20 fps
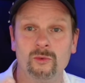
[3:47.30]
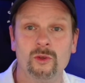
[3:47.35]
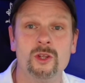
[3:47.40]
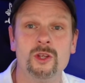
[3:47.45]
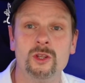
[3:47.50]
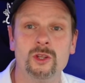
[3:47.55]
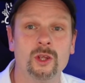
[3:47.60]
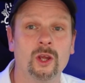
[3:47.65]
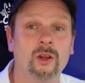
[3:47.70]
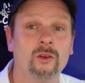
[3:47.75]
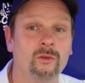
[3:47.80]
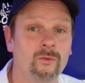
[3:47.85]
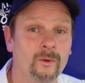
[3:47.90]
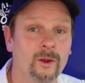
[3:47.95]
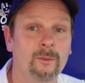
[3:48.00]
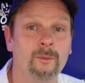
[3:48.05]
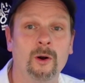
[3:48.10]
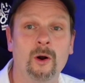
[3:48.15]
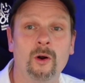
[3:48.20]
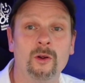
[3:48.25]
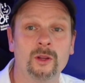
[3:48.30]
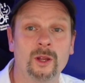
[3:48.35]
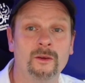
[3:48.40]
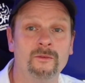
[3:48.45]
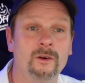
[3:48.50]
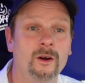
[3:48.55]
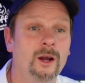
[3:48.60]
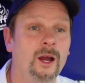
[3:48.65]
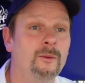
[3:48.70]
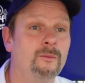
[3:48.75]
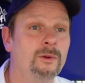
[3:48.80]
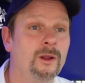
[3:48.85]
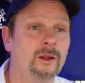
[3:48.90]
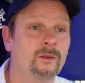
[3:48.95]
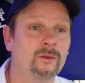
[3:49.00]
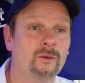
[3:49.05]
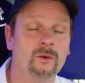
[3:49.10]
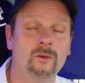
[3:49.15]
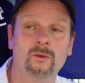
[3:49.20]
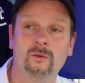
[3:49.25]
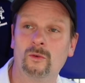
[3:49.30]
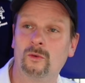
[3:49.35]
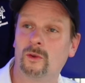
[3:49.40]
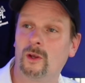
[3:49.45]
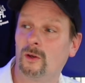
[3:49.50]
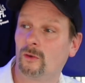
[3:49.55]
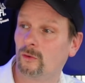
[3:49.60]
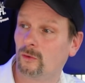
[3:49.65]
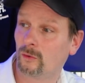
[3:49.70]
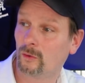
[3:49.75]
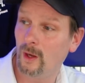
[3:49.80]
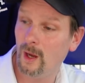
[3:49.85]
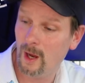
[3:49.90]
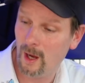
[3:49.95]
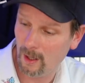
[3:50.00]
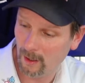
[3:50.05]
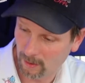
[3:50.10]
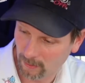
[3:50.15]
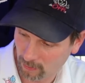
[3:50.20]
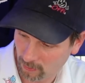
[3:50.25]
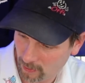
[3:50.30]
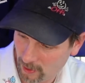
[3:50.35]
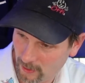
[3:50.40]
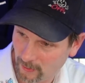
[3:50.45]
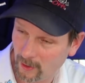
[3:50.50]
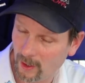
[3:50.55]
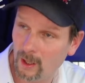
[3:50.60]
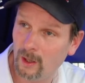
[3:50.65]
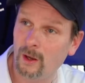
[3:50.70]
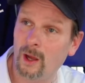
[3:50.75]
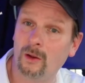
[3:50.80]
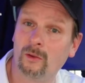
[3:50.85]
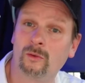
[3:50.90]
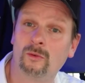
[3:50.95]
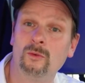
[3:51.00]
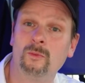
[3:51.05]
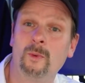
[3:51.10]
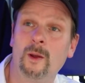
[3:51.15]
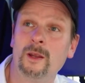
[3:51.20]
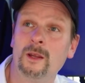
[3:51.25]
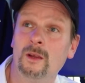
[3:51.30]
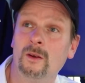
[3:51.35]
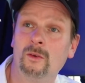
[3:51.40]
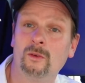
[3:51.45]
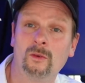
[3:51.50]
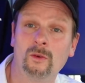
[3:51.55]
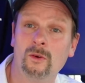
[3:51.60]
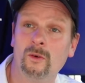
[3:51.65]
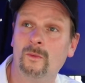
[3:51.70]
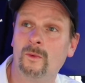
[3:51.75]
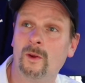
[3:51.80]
ich jetzt ne, bei euch einfach reinplatze und so sage so, hey, ja, na, alles gut bei dir und so,